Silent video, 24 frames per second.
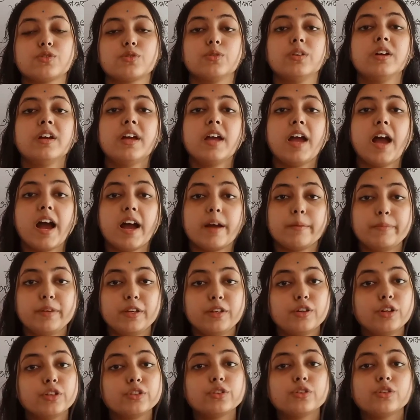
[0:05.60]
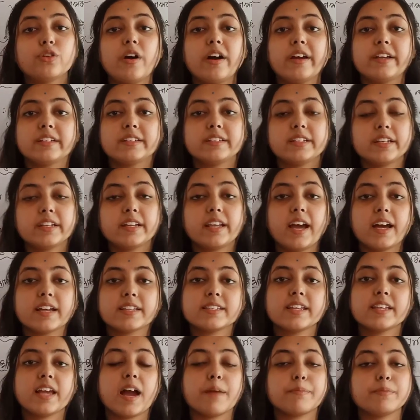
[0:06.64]
আছো বিগত কয়েকটি
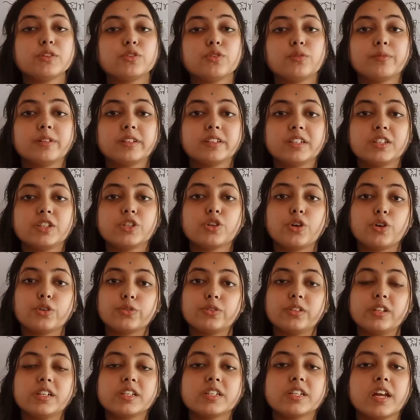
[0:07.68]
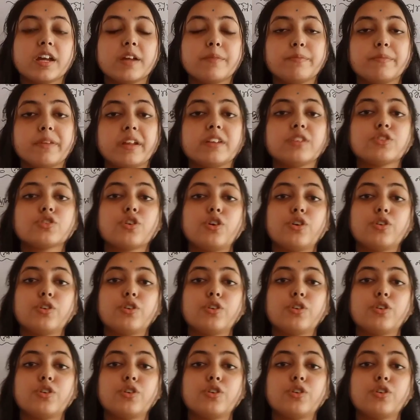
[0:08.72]
ক্লাসে আমি তোমাদের সকলের সামনে